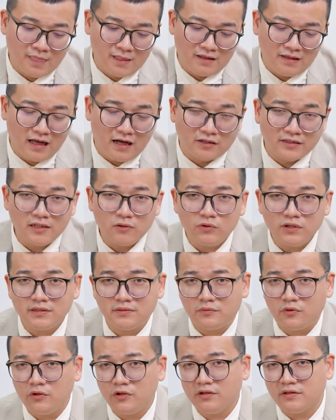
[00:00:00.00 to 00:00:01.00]
好，那为什
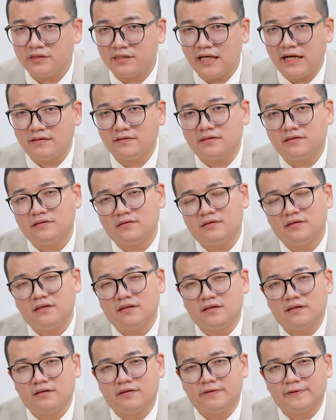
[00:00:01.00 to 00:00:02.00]
么会有这样子
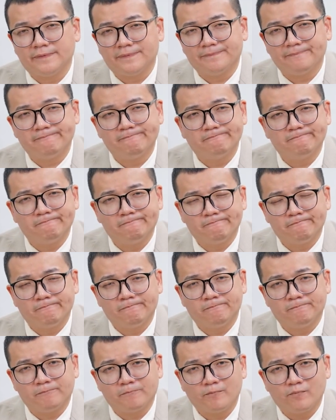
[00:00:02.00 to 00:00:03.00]
的
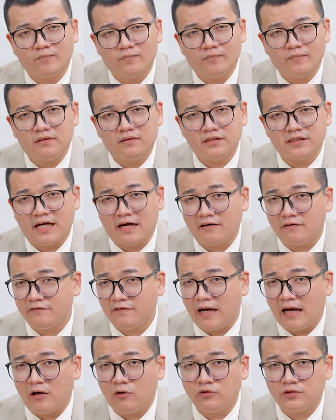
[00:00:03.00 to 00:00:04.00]
嗯想
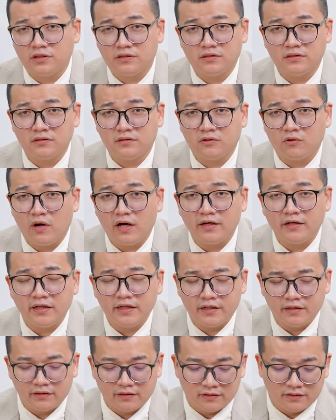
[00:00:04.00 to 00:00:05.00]
法或者是观
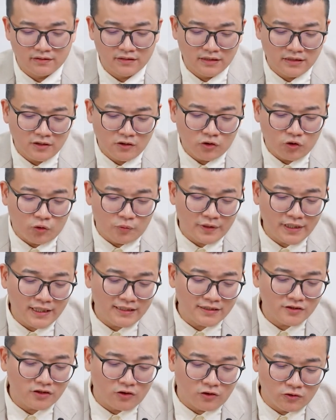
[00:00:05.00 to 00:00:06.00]
念呢？我们可以
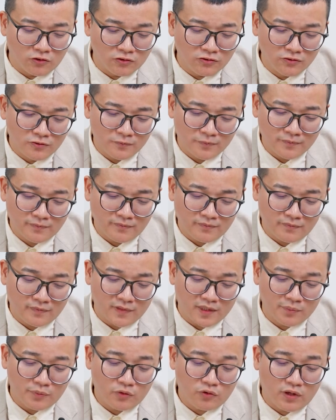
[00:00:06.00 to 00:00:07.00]
从
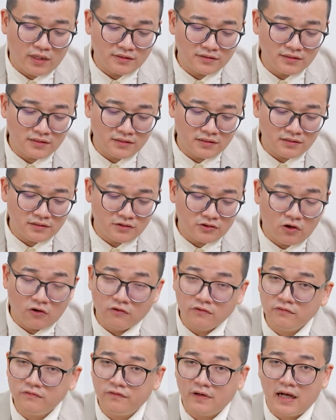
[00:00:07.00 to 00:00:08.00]
嗯不管是
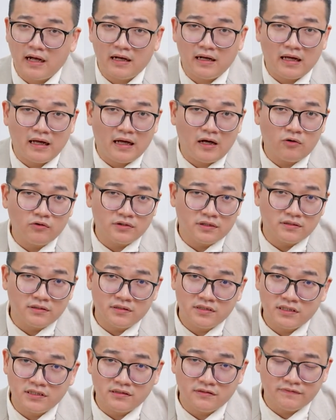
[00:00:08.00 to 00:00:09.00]
东方啊，或者是
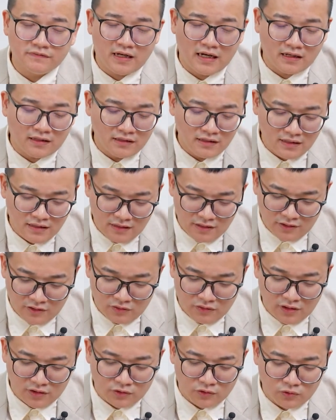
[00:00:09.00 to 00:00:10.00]
西方，有
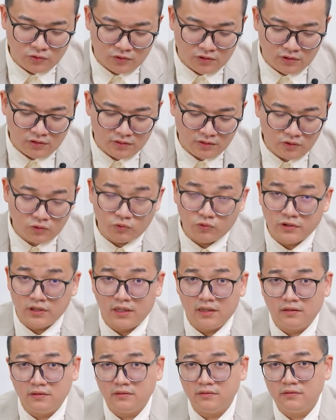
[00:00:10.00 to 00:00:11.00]
很多古
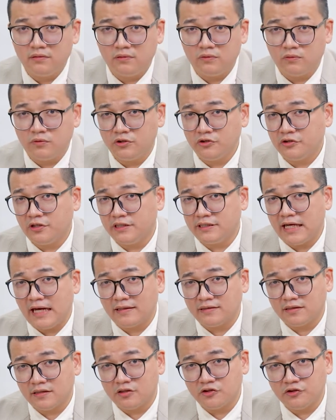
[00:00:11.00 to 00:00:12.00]
人、文学家、
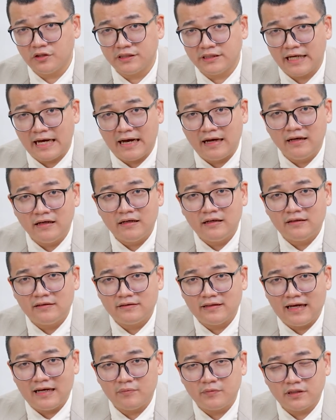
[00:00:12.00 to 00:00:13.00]
哲学家
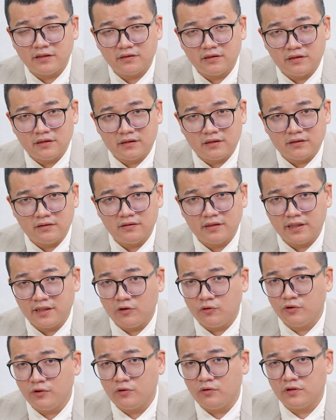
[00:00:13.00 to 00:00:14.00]
他们的理
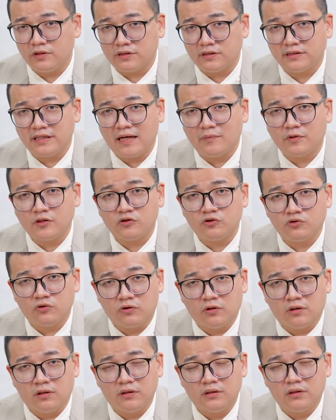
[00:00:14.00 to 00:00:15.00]
论或者是他们
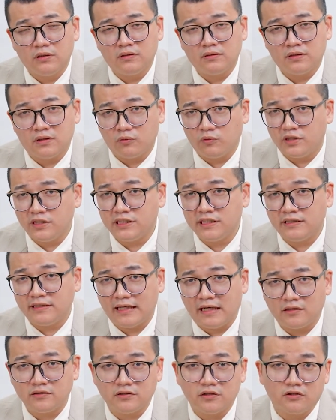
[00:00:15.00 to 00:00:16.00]
所的文献
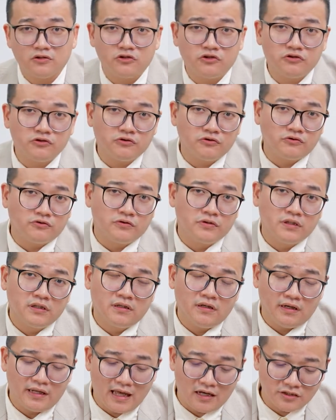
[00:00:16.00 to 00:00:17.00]
当中去
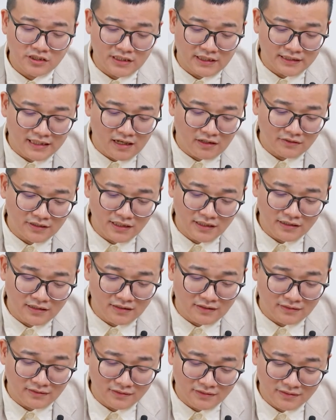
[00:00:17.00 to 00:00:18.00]
了解到，第一
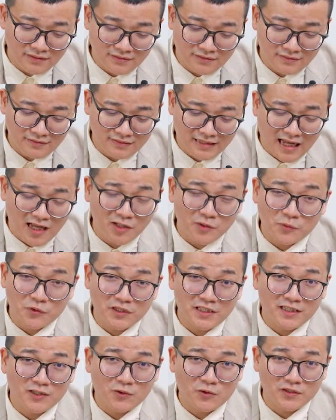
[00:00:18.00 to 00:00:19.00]
个。大家有没有
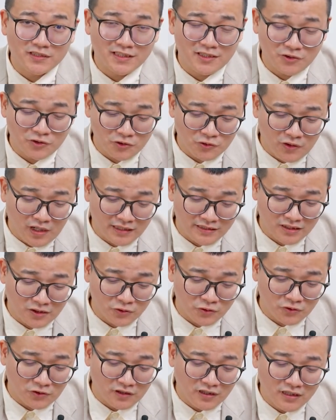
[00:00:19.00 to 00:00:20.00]
听过这句话，叫
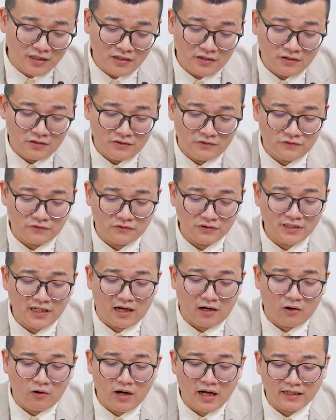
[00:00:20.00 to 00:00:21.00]
做“腐
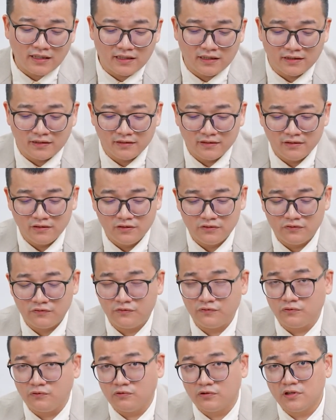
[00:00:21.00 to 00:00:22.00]
草化蝇，
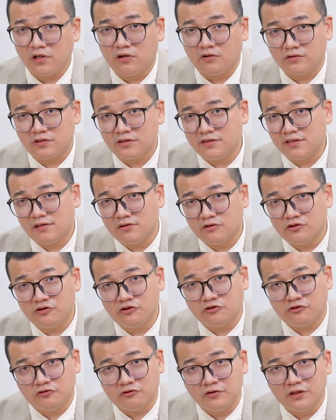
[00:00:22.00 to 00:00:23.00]
腐肉生
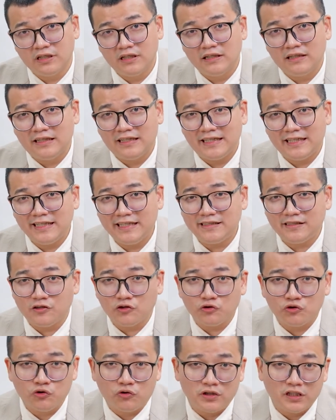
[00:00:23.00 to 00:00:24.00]
蛆”，意思就
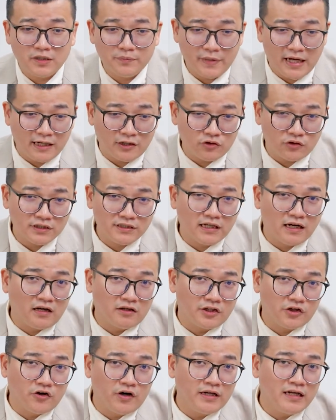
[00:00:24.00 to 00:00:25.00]
是说，你把一堆草
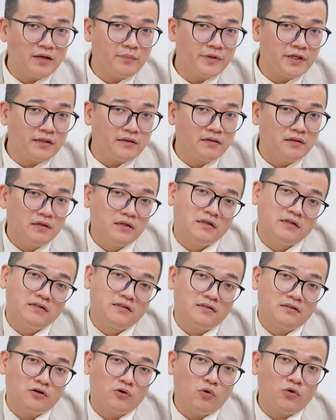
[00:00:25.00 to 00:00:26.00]
丢在那边，
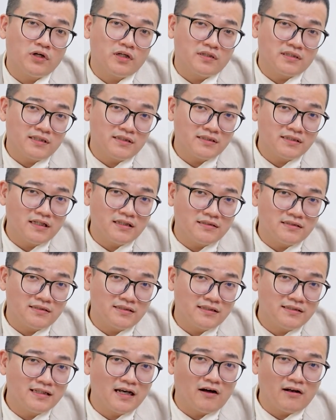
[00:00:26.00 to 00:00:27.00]
过了一阵子，
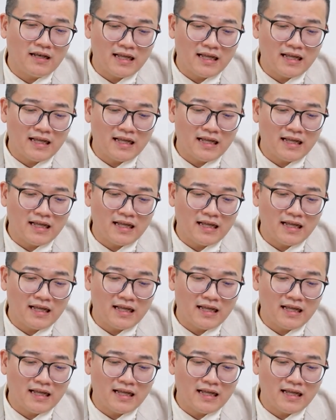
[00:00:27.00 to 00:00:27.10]
这草